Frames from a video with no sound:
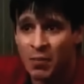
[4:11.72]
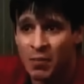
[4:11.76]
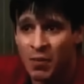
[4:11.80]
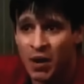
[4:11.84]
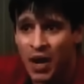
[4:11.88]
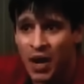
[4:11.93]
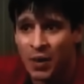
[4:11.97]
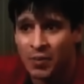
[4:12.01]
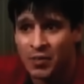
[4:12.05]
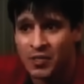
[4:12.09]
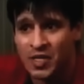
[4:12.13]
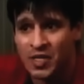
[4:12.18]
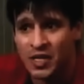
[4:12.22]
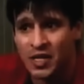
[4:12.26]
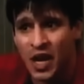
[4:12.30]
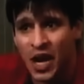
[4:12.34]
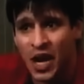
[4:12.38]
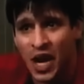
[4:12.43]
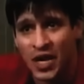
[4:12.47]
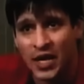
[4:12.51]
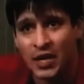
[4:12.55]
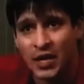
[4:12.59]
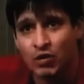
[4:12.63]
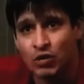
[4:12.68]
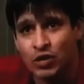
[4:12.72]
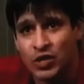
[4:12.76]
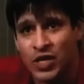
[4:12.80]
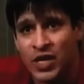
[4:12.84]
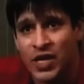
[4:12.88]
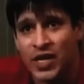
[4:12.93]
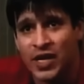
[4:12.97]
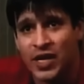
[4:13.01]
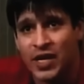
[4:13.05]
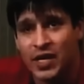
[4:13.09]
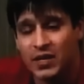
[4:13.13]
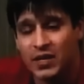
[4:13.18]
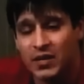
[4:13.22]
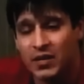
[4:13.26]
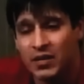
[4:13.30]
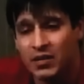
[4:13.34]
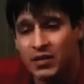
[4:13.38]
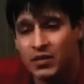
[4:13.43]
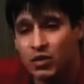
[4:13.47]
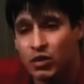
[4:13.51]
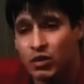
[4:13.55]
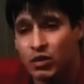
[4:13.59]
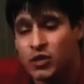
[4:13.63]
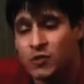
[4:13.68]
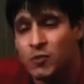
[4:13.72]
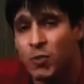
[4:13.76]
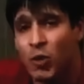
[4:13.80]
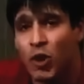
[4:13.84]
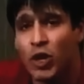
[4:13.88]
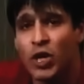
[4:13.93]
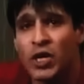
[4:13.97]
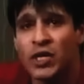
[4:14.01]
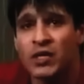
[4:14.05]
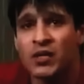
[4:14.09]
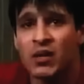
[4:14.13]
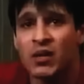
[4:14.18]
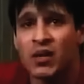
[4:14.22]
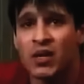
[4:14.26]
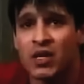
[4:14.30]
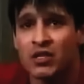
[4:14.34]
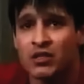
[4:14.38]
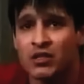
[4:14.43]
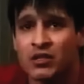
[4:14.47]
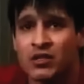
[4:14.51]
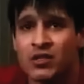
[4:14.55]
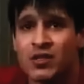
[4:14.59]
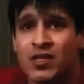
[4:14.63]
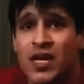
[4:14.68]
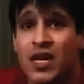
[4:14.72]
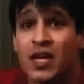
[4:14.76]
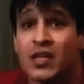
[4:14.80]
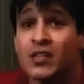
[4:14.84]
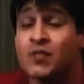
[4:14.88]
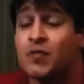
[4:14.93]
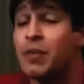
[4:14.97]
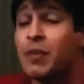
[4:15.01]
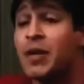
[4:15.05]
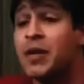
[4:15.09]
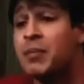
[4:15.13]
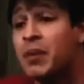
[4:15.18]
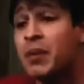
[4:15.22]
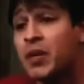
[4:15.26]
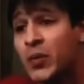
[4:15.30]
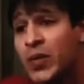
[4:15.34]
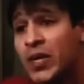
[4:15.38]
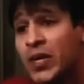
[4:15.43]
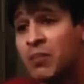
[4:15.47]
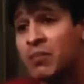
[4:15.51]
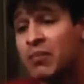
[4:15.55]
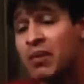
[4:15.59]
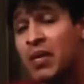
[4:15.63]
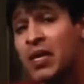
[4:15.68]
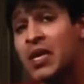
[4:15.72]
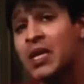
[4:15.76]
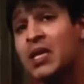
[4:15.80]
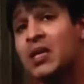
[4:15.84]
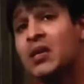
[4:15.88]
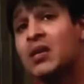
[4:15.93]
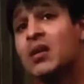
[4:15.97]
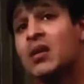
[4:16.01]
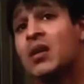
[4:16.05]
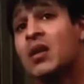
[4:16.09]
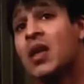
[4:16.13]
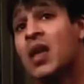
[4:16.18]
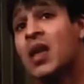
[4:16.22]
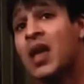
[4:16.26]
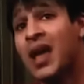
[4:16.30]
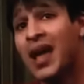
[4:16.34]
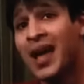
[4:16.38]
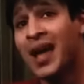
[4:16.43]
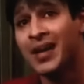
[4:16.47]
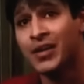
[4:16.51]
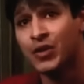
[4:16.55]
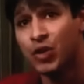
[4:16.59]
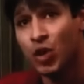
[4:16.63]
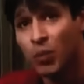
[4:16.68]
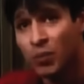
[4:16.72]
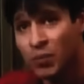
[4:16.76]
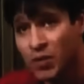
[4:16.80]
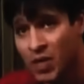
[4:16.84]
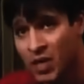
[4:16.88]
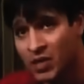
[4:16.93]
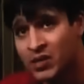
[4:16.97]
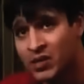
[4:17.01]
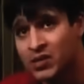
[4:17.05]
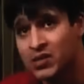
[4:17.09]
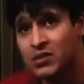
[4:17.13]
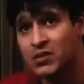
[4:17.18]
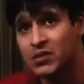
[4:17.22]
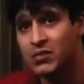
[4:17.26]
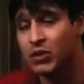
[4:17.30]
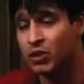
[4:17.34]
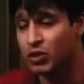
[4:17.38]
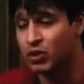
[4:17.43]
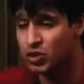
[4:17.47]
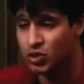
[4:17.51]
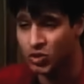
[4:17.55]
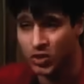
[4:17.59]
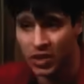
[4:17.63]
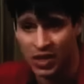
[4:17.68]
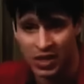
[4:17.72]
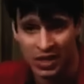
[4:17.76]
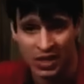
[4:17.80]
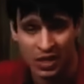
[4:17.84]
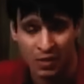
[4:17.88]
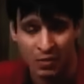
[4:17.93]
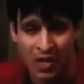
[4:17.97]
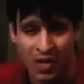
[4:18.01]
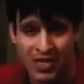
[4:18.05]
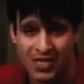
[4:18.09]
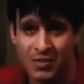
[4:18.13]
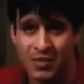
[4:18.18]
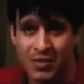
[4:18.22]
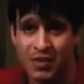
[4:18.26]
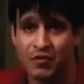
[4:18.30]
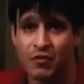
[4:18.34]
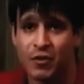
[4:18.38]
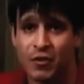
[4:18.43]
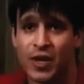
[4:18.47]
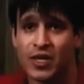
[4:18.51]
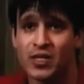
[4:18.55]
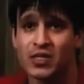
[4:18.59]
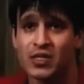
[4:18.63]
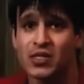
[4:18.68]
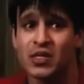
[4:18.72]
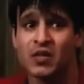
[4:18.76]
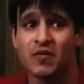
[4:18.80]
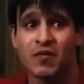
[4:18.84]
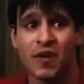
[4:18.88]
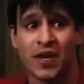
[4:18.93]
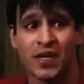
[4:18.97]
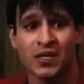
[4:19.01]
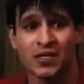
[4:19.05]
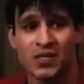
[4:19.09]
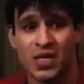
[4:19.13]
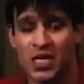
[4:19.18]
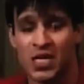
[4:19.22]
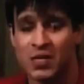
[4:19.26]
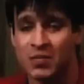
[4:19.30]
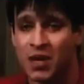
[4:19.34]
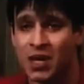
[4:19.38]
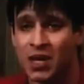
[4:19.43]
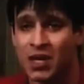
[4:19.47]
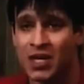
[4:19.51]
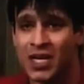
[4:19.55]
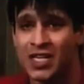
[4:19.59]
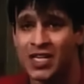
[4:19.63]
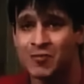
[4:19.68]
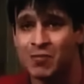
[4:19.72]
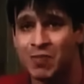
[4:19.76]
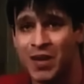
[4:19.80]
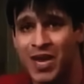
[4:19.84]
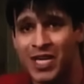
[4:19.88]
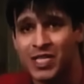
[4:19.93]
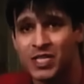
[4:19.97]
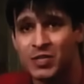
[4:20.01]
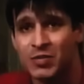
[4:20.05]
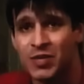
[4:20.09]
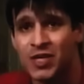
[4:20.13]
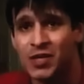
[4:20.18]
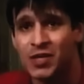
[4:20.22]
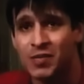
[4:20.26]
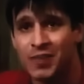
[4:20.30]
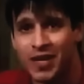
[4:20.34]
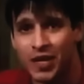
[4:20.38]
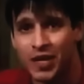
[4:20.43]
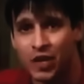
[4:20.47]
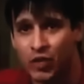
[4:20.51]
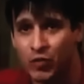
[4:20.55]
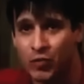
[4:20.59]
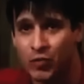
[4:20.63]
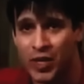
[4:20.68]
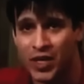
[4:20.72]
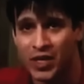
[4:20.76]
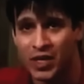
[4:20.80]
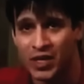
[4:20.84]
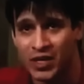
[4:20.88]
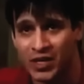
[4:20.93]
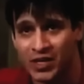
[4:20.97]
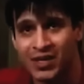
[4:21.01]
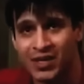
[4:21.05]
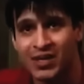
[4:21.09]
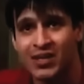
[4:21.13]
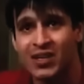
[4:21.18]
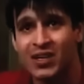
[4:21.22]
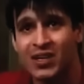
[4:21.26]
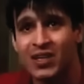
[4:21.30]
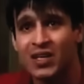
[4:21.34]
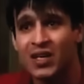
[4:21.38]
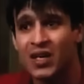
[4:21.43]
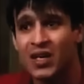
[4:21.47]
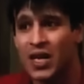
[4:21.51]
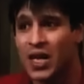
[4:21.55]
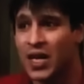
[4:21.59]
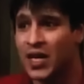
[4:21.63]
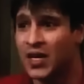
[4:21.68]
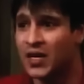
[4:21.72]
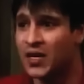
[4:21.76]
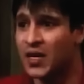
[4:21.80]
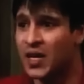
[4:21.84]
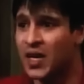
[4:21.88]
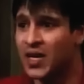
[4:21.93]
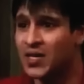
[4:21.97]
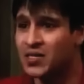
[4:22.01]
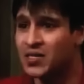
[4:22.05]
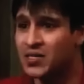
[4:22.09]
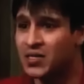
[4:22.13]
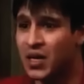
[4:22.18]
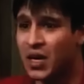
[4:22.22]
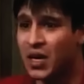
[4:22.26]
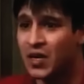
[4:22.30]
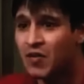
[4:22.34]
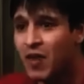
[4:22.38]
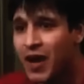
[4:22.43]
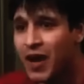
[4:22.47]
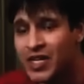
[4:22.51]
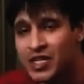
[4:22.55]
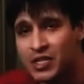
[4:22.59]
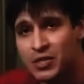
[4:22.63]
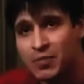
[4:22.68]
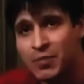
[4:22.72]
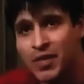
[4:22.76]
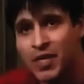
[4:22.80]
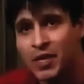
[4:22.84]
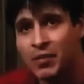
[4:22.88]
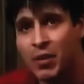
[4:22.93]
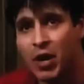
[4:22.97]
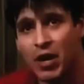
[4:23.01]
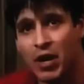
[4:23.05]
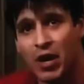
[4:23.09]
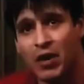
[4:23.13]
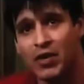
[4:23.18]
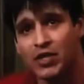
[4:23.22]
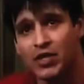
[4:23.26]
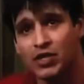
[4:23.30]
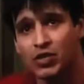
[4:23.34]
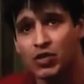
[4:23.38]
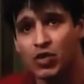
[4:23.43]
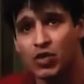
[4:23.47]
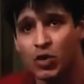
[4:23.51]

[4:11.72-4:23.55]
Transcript: अब आप इससे आगे कुछ कहेंगे यू आर स्पॉइलिंग द रिलेशन दैट हैज बिन बिटवीन मी एंड योर ब्रदर्स बिकॉज सोहेल एंड अरबाज आर माई फ्रेंड्स इनफैक्ट सलीम अंकल हैज ब्लेस्ड मी इन द बिगिनिंग ऑफ माई करियर and has advised me about how I